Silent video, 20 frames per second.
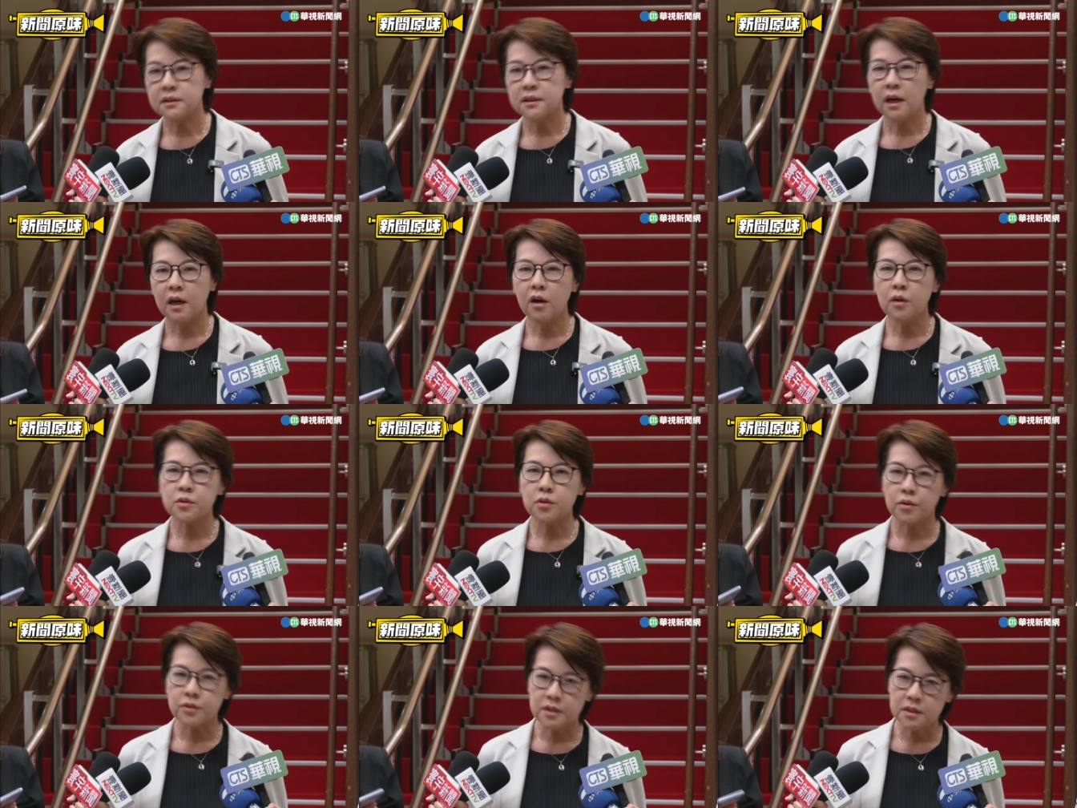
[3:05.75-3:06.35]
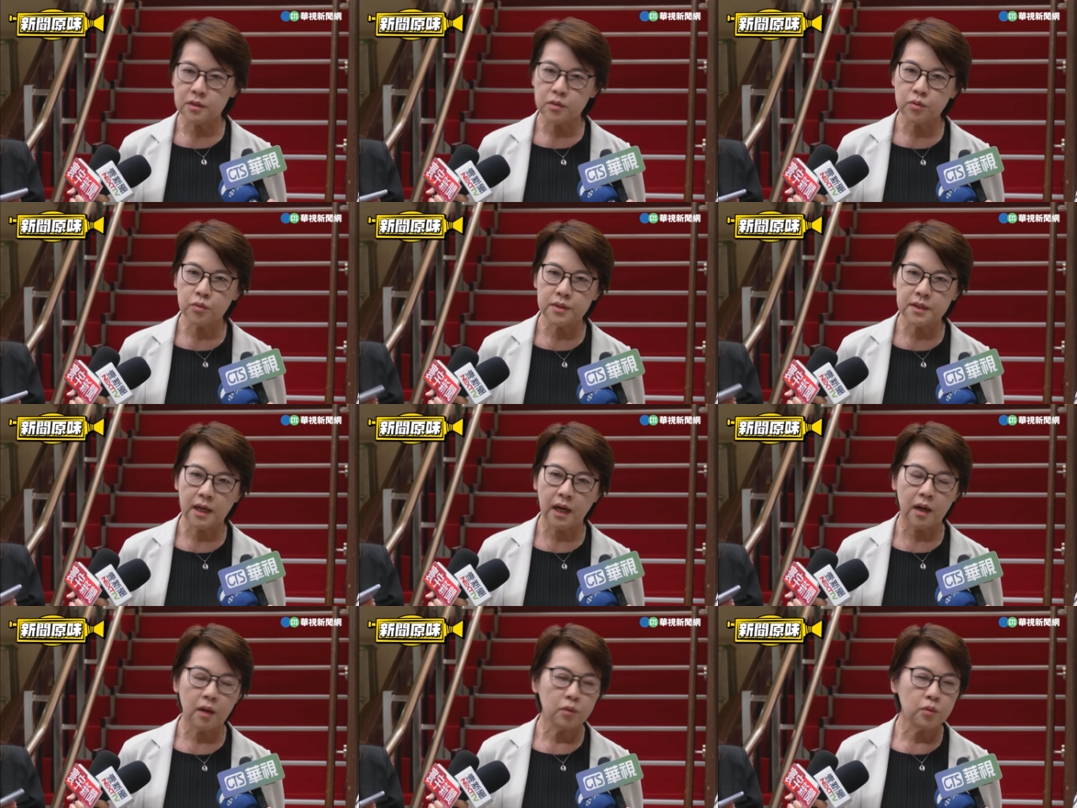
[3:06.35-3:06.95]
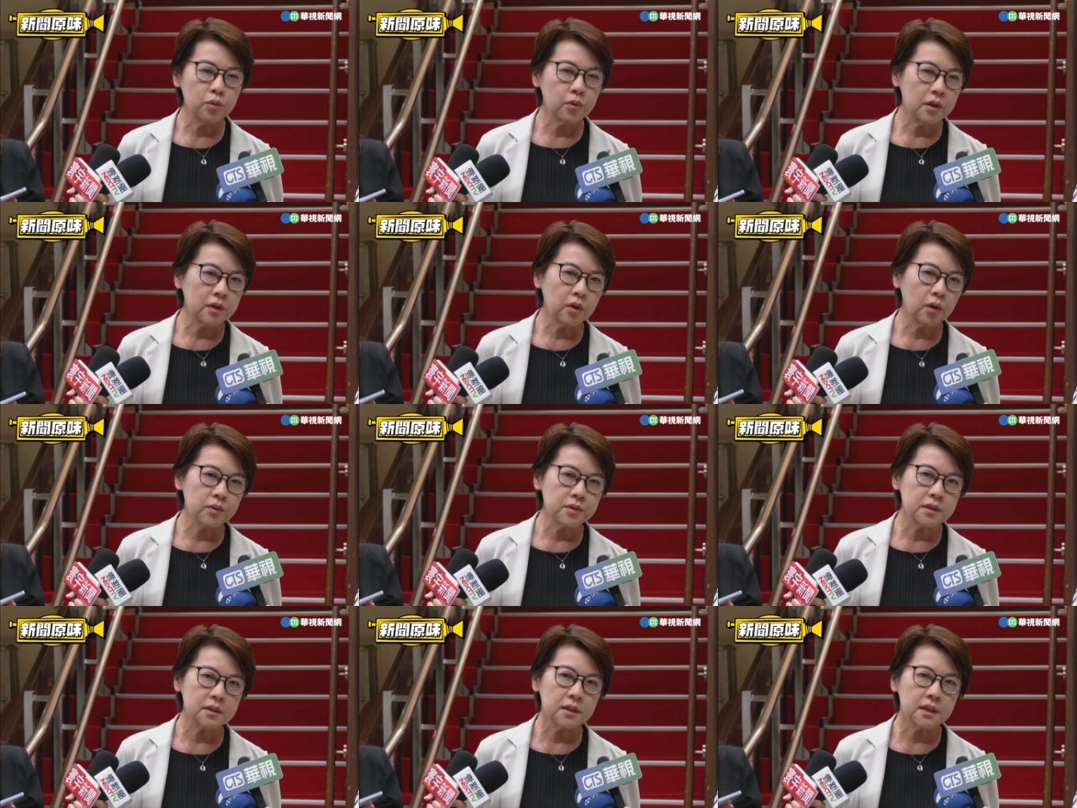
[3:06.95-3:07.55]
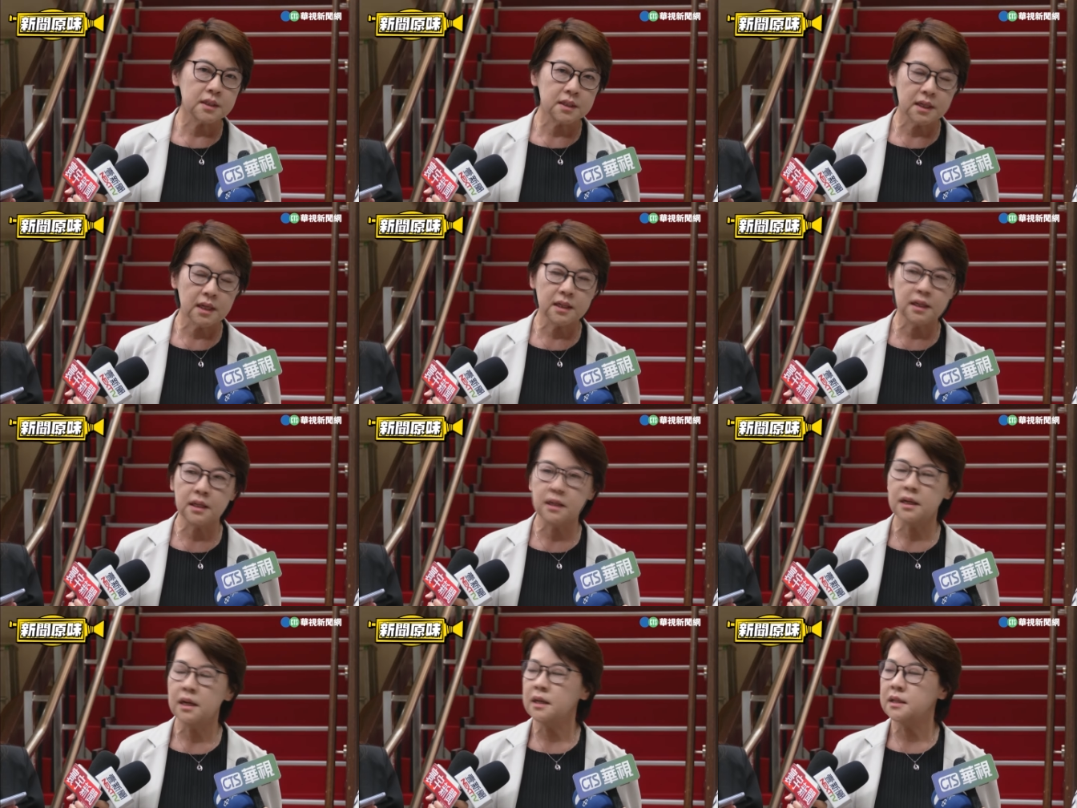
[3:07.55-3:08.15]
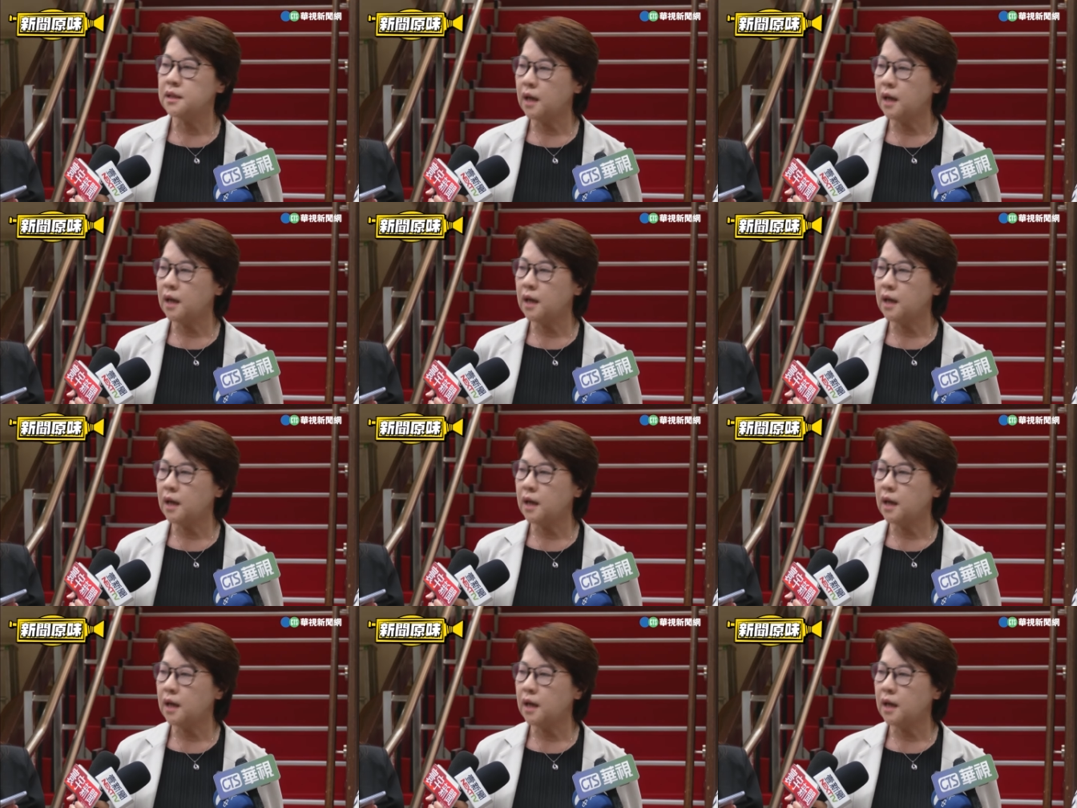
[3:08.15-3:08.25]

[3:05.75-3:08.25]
然后重新估价顾问公司的建议，